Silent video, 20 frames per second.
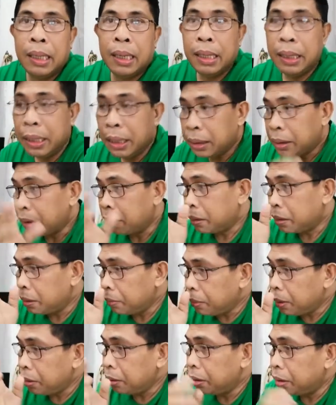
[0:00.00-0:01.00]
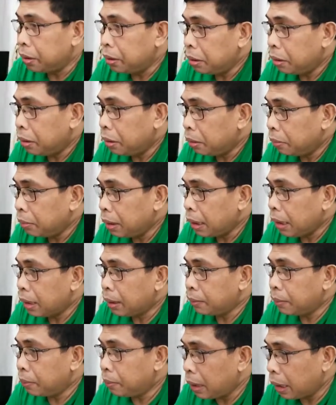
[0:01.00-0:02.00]
And then so, si Bongo,
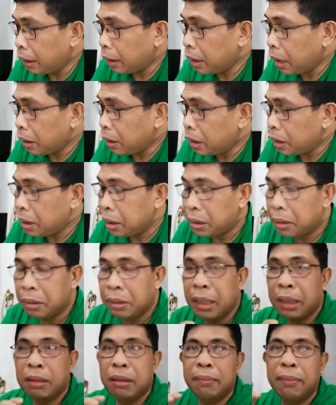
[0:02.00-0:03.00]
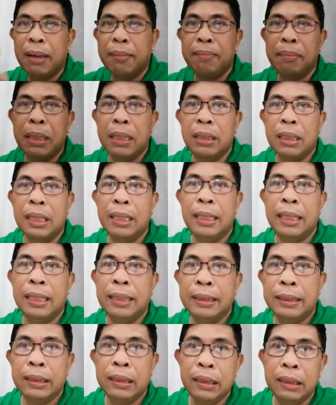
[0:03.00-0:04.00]
mga kababayan, nagdesisyon na tumambling na
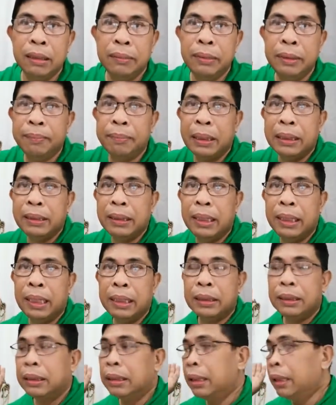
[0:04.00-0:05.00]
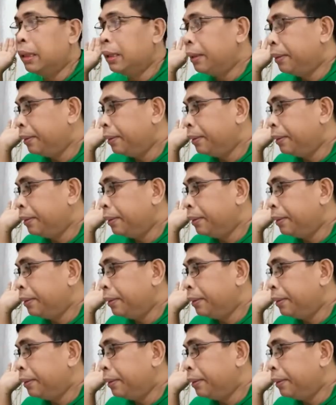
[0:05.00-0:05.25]
lang, lumipad na lang siya.